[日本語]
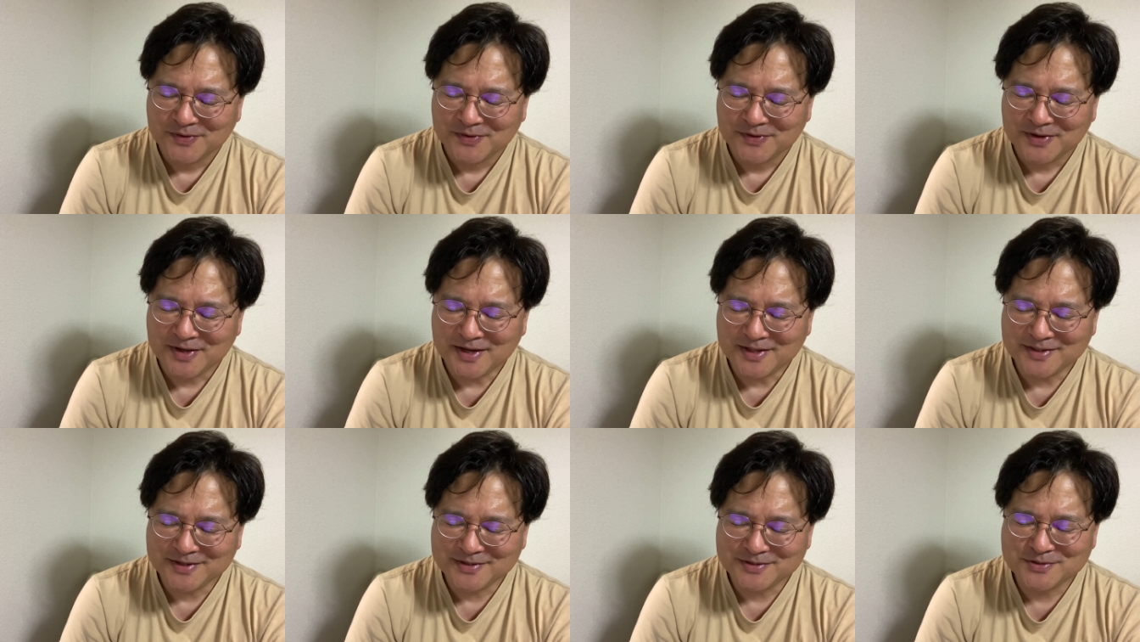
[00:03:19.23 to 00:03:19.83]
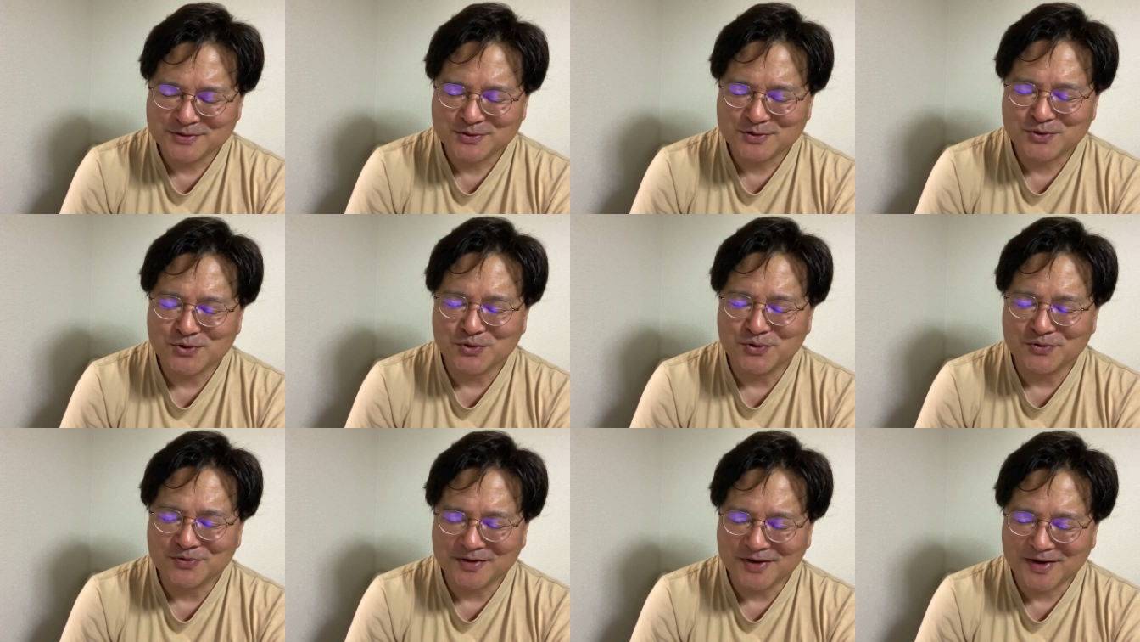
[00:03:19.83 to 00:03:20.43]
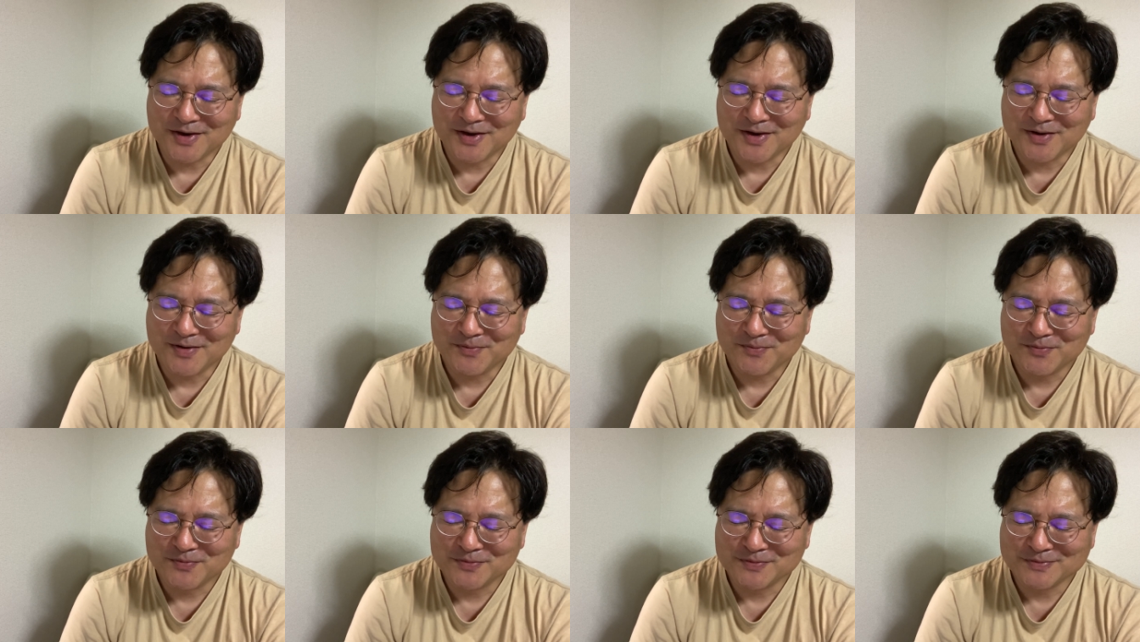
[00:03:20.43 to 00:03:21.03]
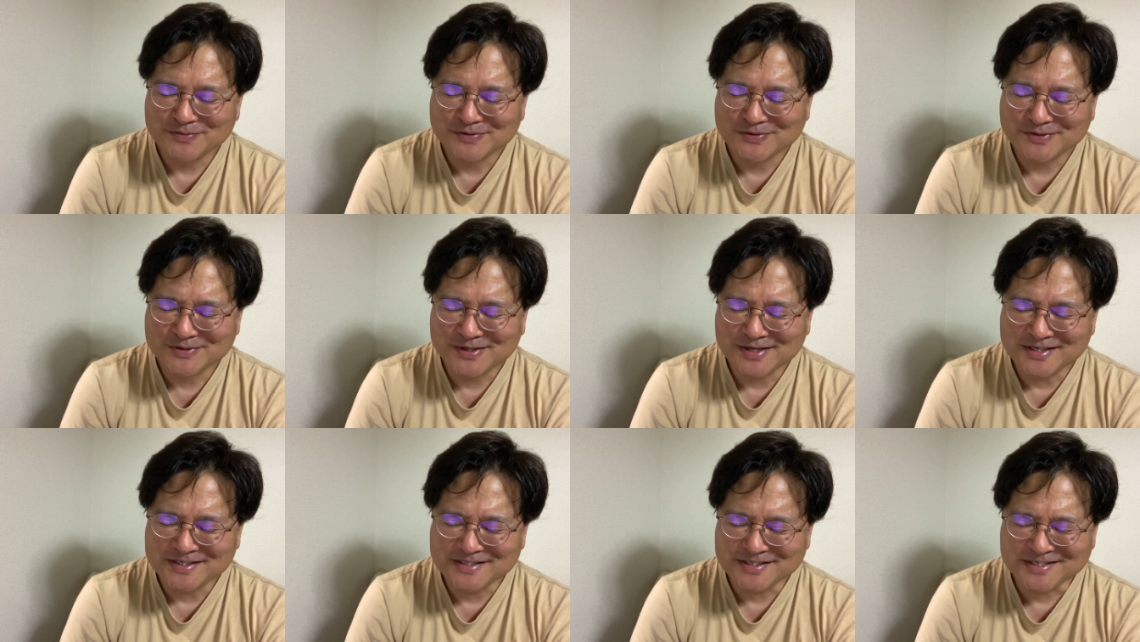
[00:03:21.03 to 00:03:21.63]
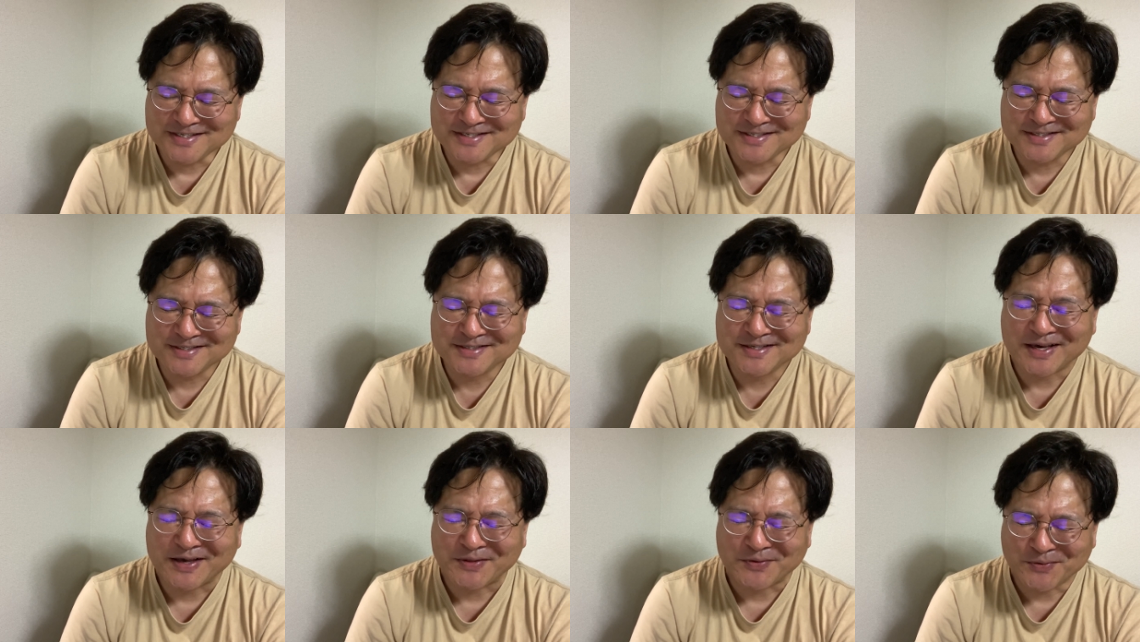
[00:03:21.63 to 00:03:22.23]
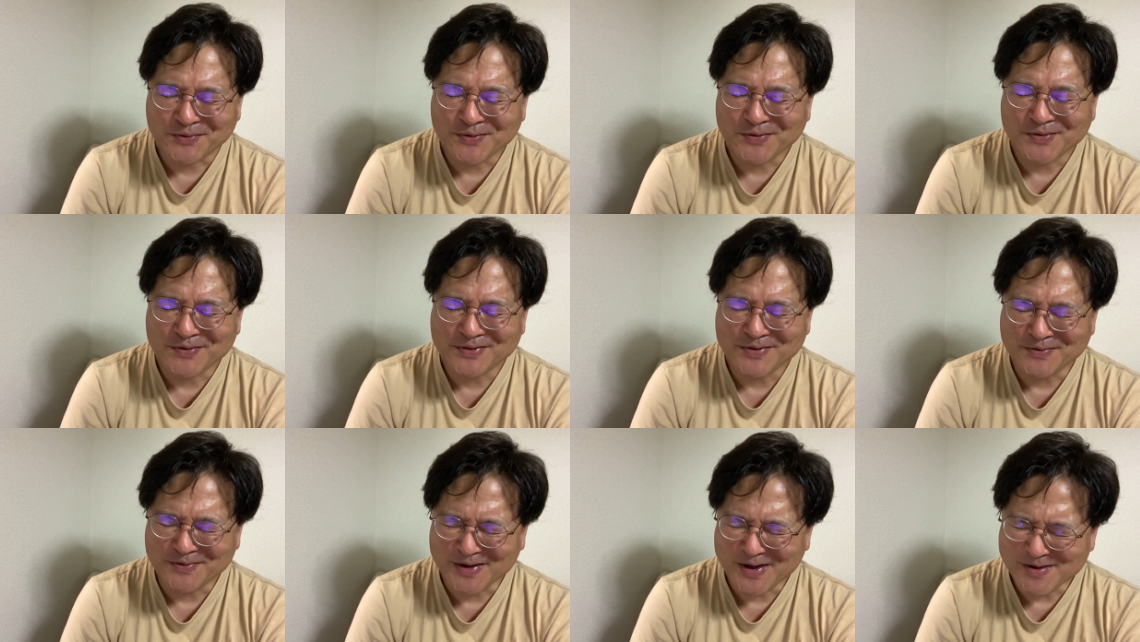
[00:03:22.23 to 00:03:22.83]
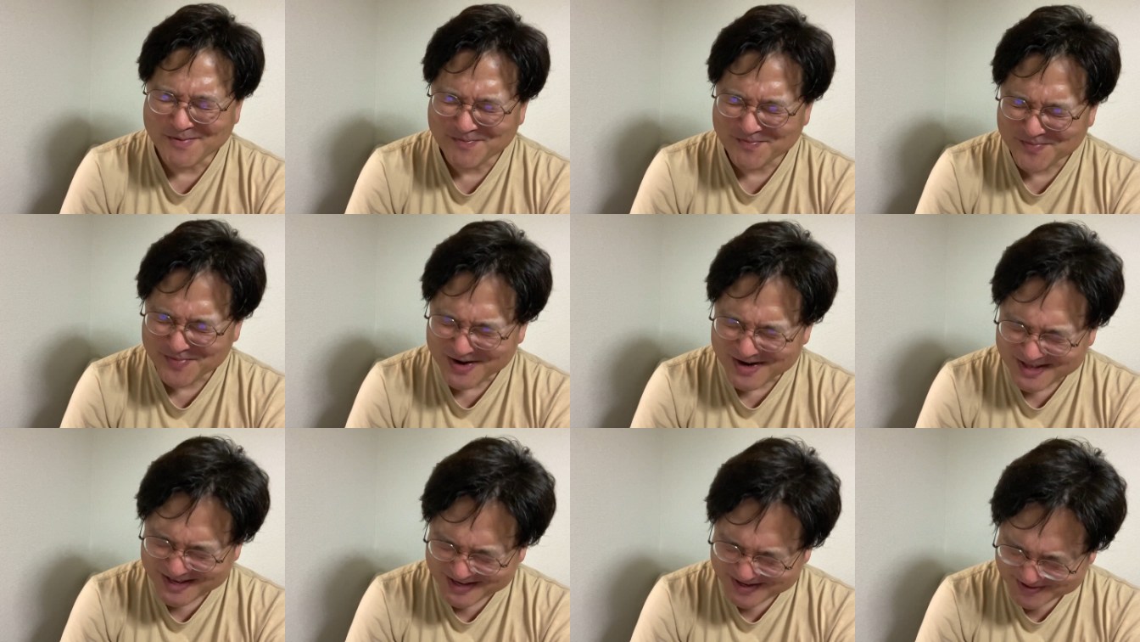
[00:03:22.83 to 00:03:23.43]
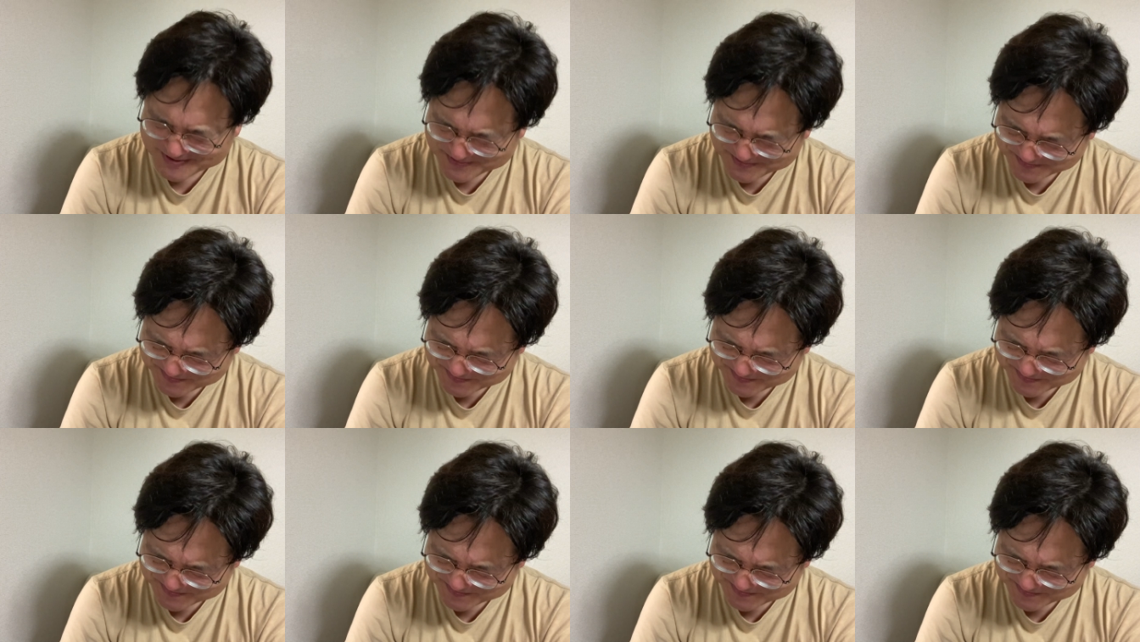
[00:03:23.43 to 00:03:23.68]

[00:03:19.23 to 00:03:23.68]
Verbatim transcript: 嫌でしょうね難しいですけどでもやっぱり